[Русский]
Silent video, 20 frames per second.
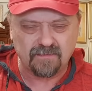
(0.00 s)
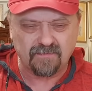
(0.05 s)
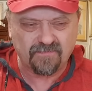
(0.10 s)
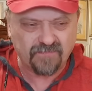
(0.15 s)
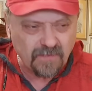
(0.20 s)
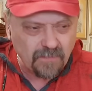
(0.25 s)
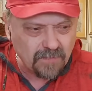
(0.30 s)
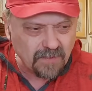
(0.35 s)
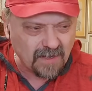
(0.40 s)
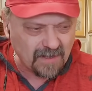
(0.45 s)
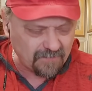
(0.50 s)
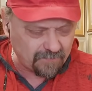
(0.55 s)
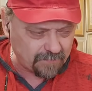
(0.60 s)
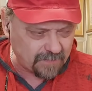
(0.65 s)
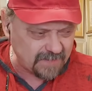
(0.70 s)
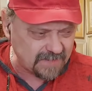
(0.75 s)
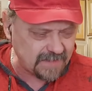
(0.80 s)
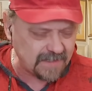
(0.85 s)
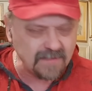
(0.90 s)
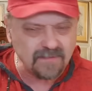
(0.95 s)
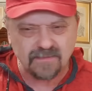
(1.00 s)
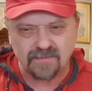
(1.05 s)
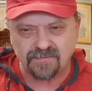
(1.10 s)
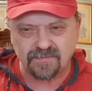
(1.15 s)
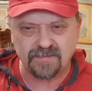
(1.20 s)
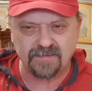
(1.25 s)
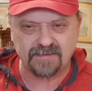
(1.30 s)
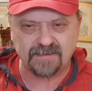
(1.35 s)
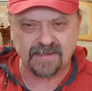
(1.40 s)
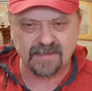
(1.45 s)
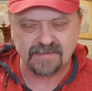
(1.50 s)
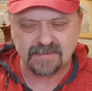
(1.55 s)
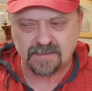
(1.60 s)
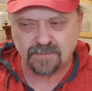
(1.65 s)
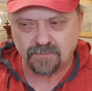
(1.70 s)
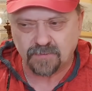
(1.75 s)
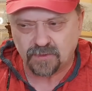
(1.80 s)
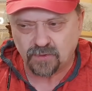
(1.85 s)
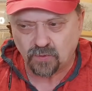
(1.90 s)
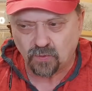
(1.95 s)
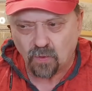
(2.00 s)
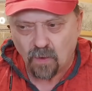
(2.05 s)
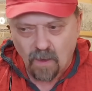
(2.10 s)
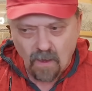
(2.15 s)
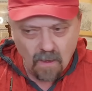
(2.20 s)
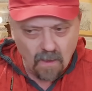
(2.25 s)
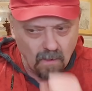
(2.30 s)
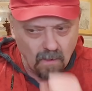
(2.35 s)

выбрали в президенты в 2019 году.